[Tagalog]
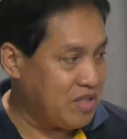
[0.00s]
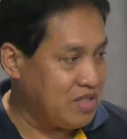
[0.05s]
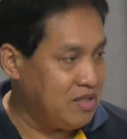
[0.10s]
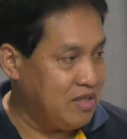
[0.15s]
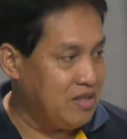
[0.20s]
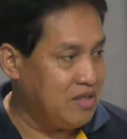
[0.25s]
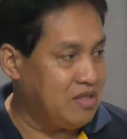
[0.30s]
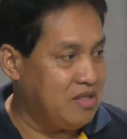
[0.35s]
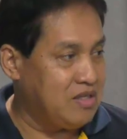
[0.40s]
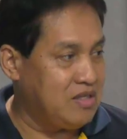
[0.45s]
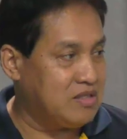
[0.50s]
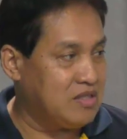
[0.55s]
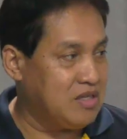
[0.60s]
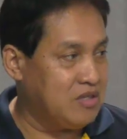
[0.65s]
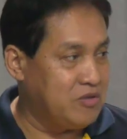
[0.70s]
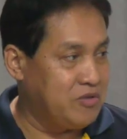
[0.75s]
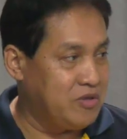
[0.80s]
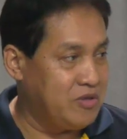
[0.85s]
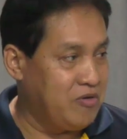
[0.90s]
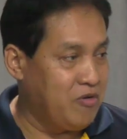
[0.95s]
facility is
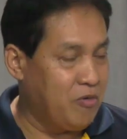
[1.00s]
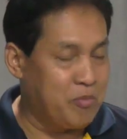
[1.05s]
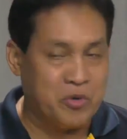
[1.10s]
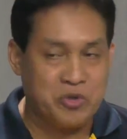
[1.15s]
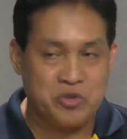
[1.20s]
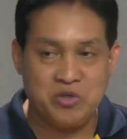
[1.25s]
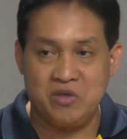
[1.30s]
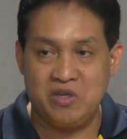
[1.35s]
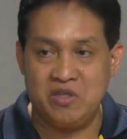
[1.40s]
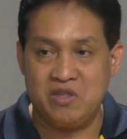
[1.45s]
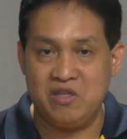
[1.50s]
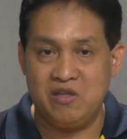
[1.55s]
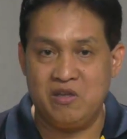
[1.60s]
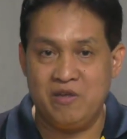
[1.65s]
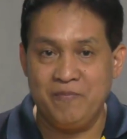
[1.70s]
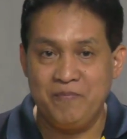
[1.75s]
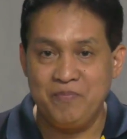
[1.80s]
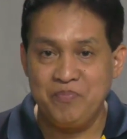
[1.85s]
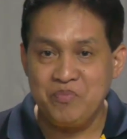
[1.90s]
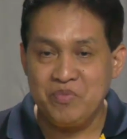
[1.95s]
a good opportunity